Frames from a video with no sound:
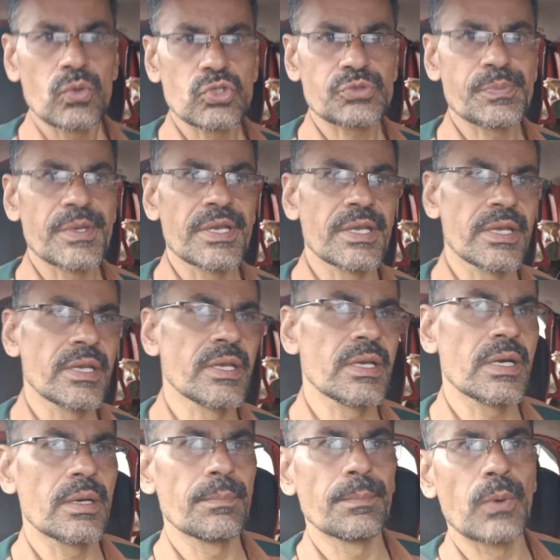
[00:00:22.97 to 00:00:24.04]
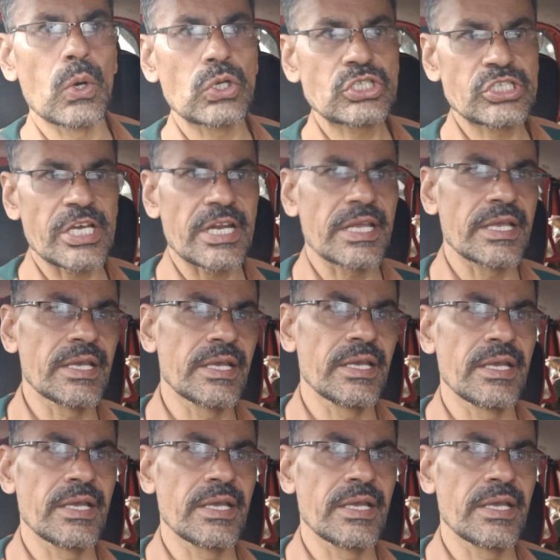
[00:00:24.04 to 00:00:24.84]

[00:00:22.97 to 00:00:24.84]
उसमें बहुत सारे